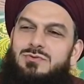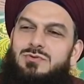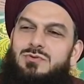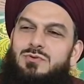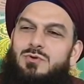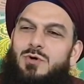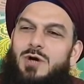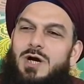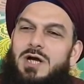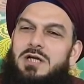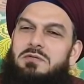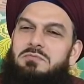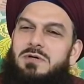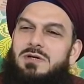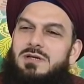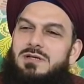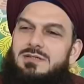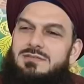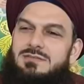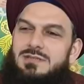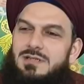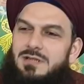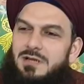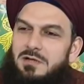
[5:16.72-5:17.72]
Şuayb
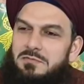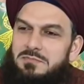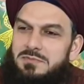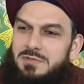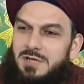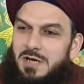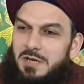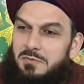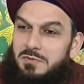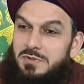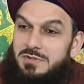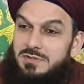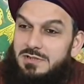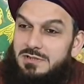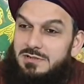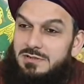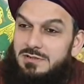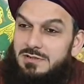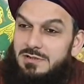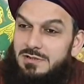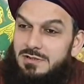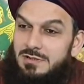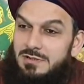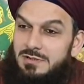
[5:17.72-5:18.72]
Aleyhisselam davet
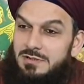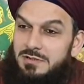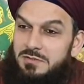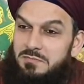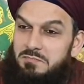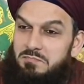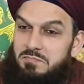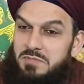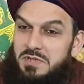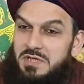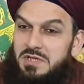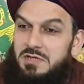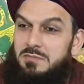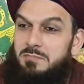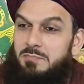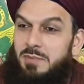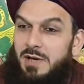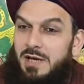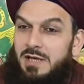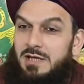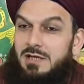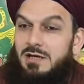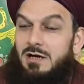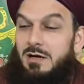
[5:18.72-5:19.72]
ettiği bir
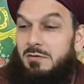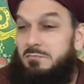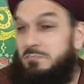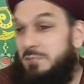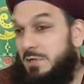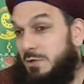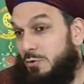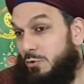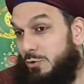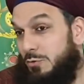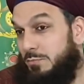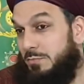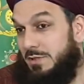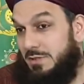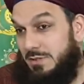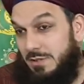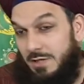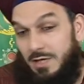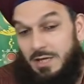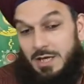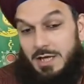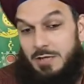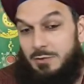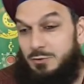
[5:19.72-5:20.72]
peygamber olmadı.
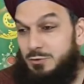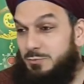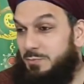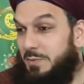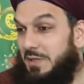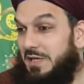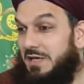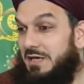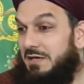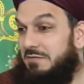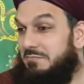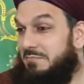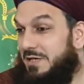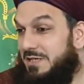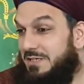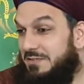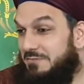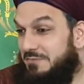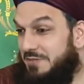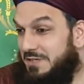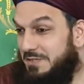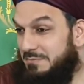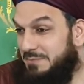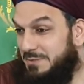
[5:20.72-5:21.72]
Daha henüz
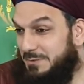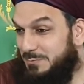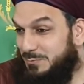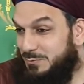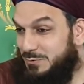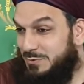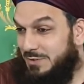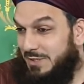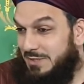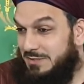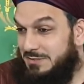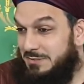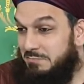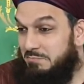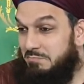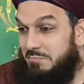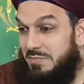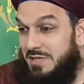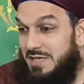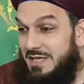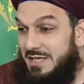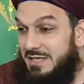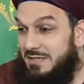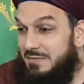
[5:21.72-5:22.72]
peygamberlik verilmedi Musa Aleyhisselam.
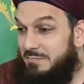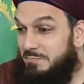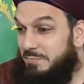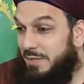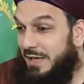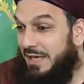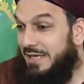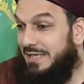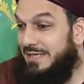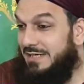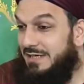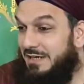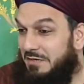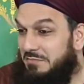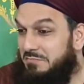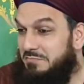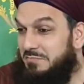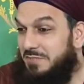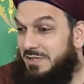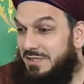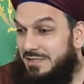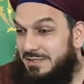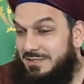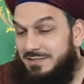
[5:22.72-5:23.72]
Bir
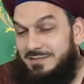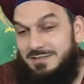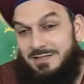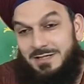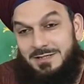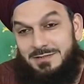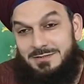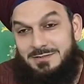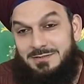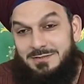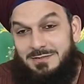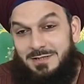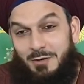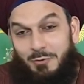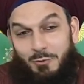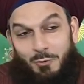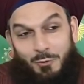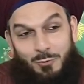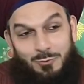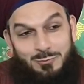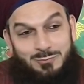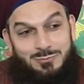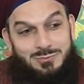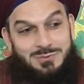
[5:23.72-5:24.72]
peygamberin yanında
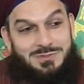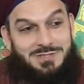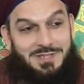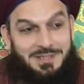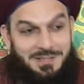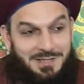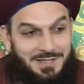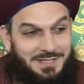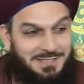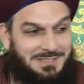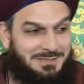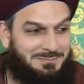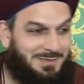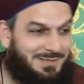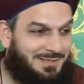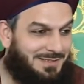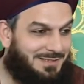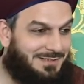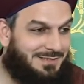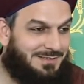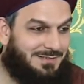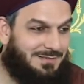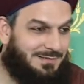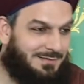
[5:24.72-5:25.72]
10 sene hizmet
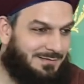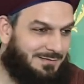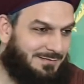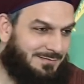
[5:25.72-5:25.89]
etti.